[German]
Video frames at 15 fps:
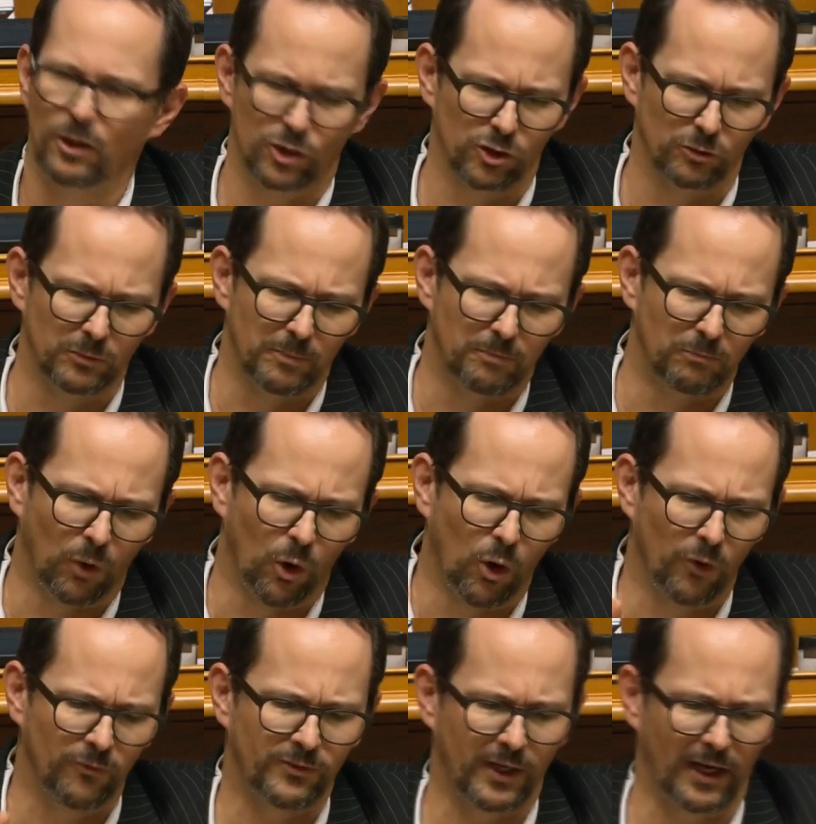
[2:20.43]
zum
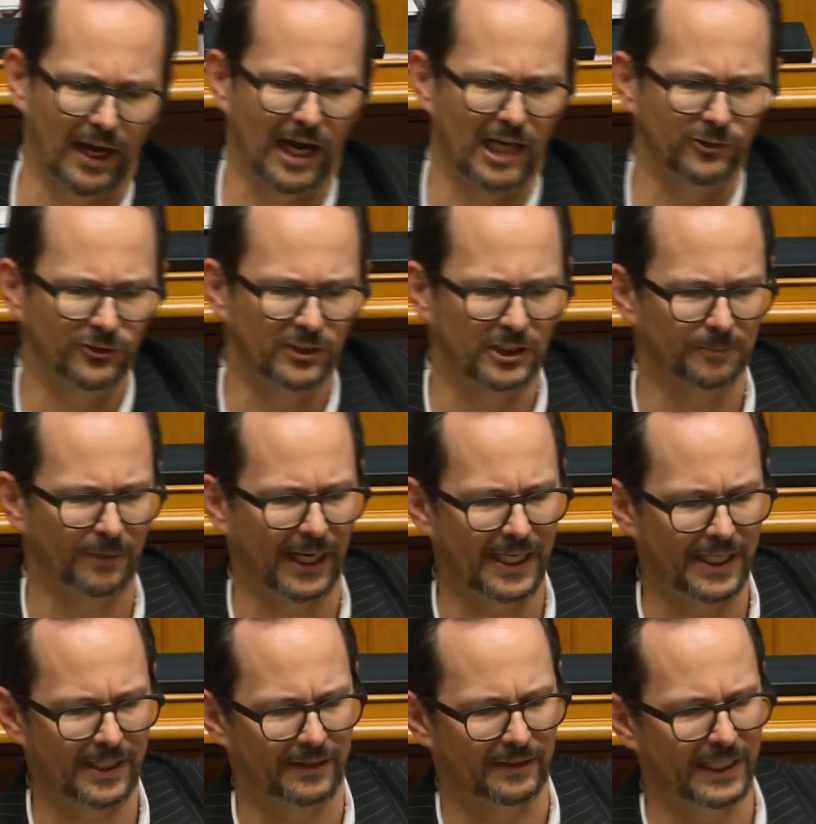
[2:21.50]
Mond
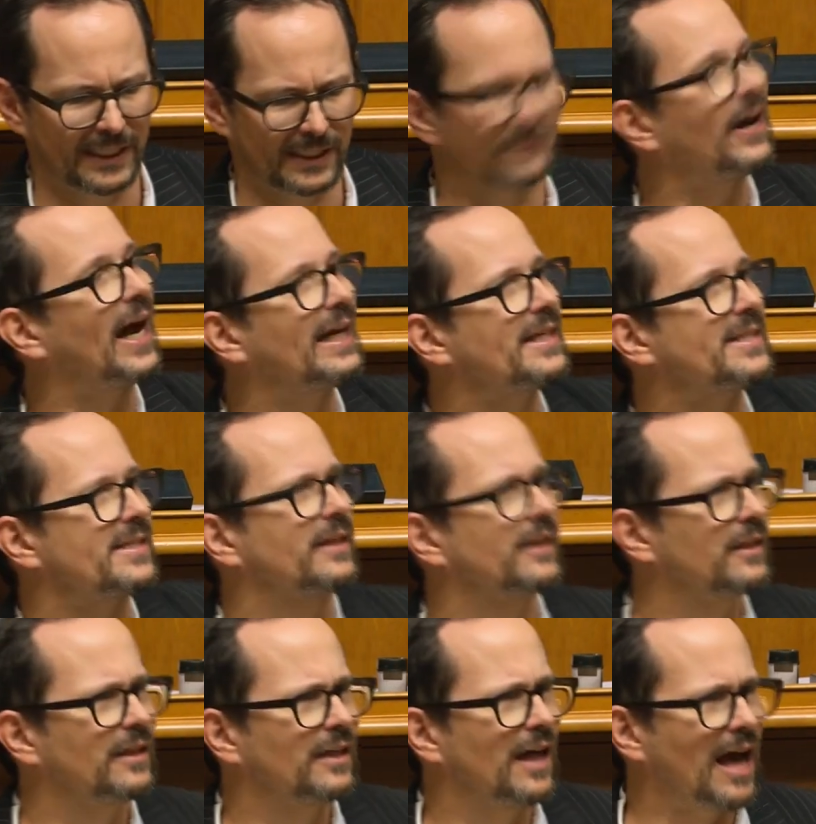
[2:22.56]
aufzubrechen, nicht weil es
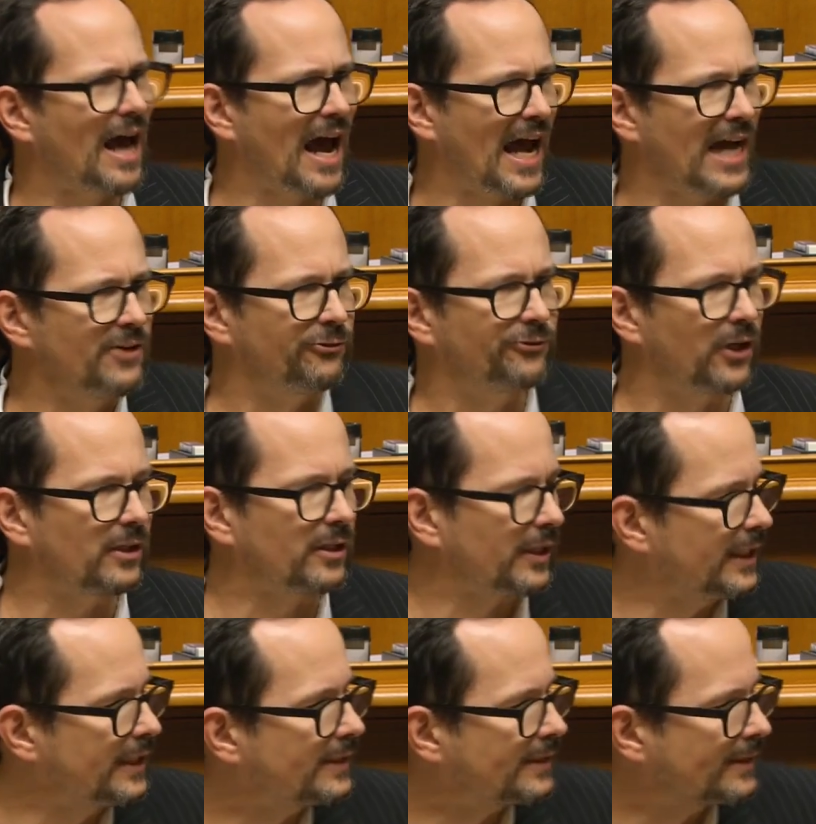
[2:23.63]
einfach
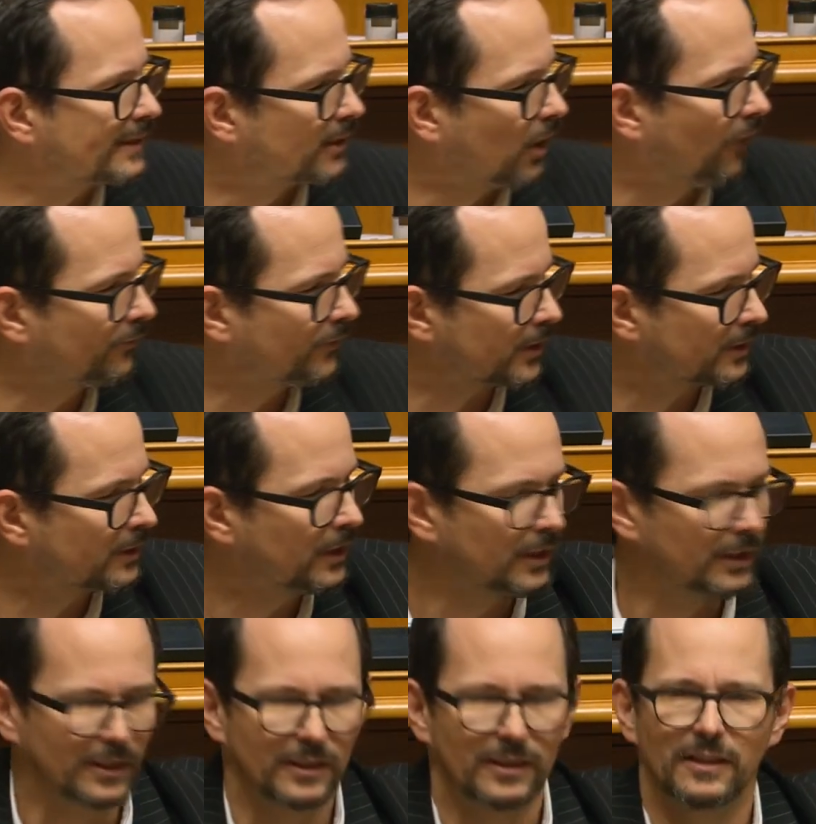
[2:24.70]
ist, sondern
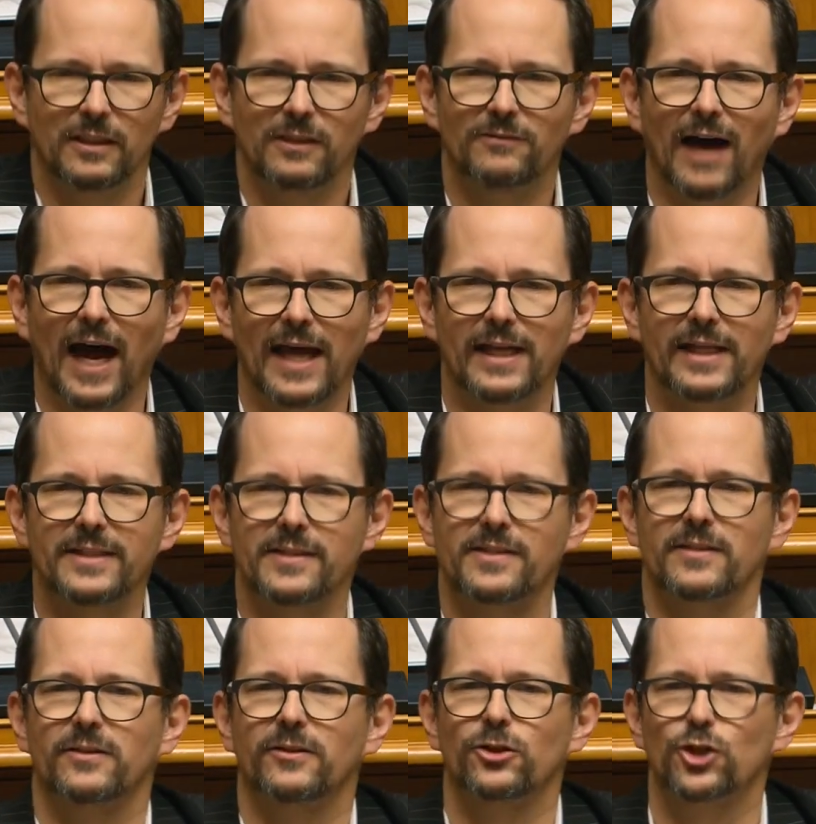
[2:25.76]
weil
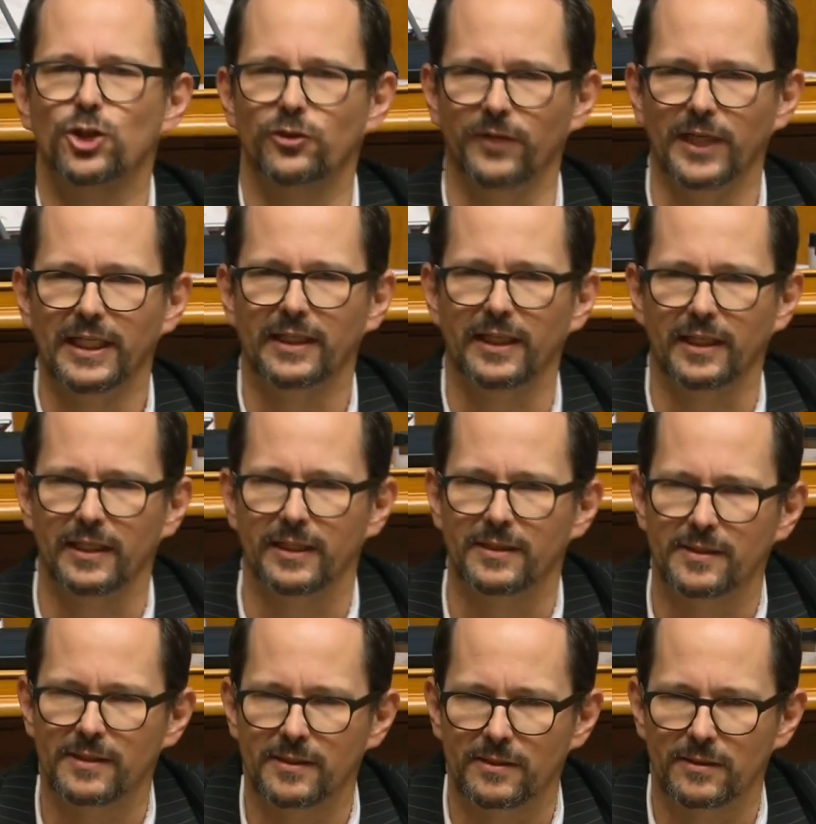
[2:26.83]
es schwierig
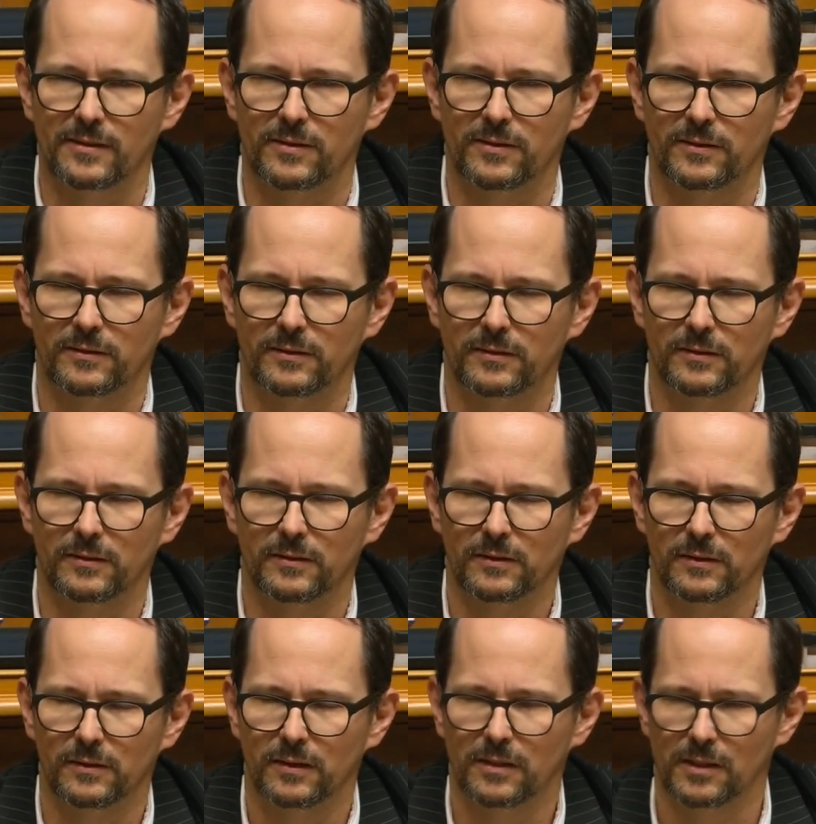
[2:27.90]
ist,
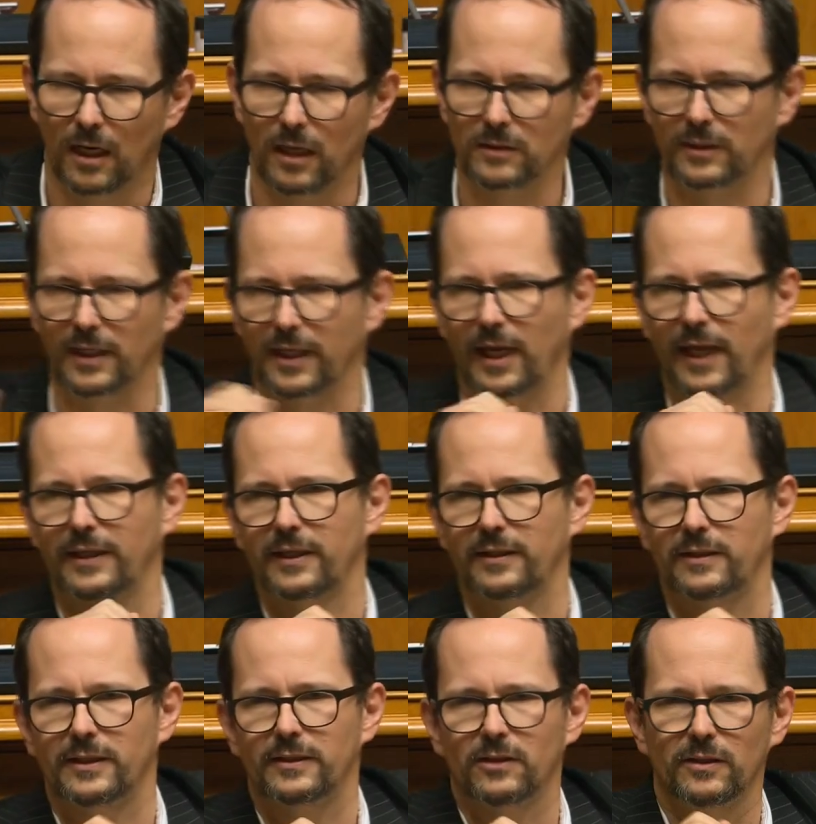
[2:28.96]
sagte
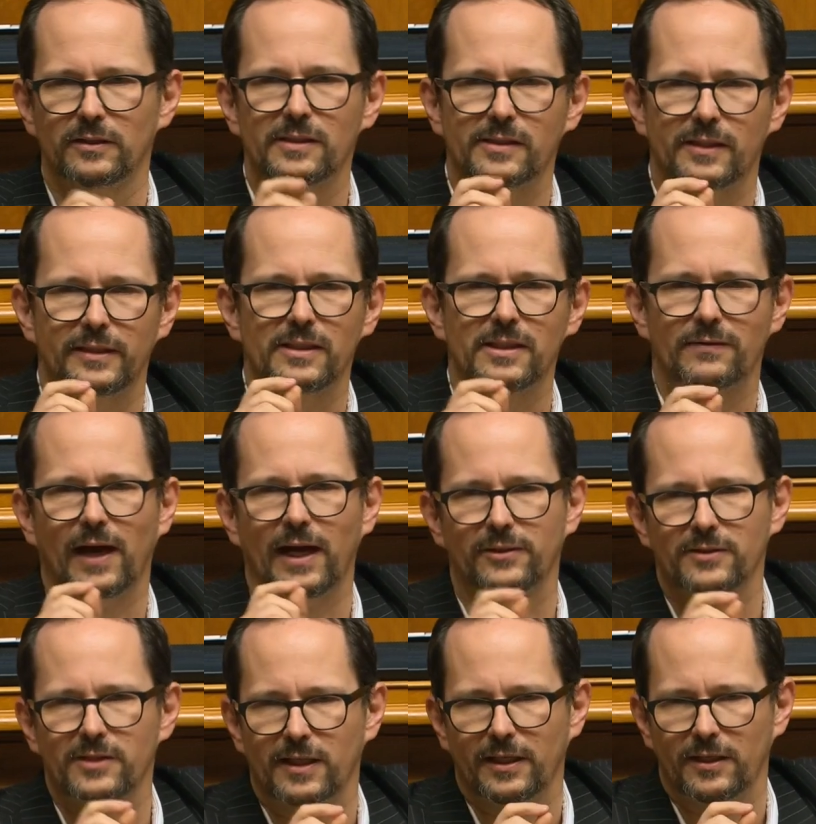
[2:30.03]
Kennedy
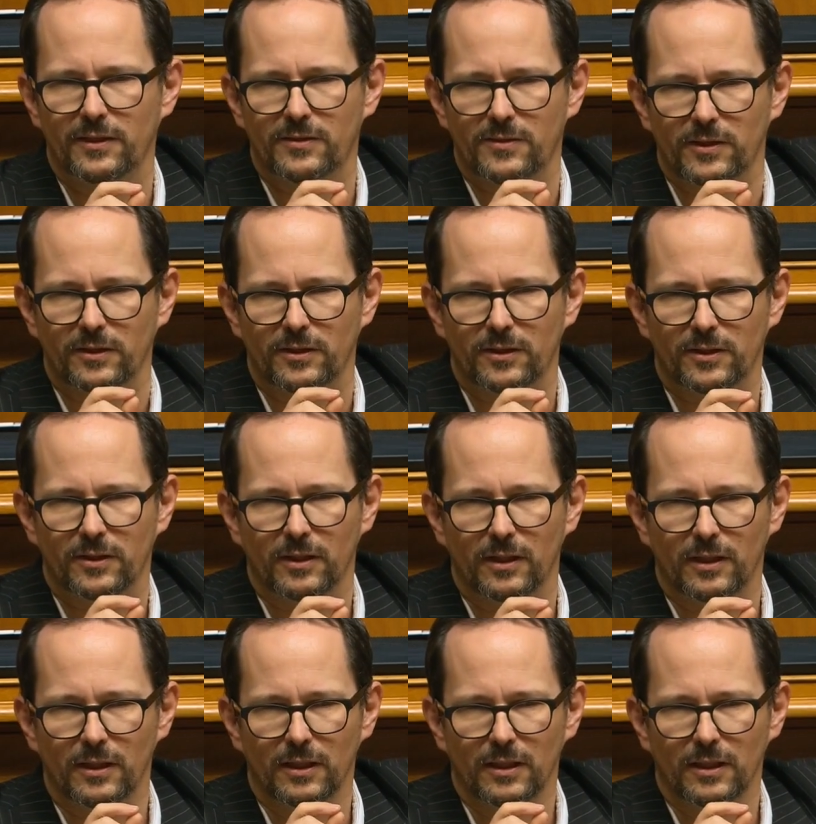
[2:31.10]
1962.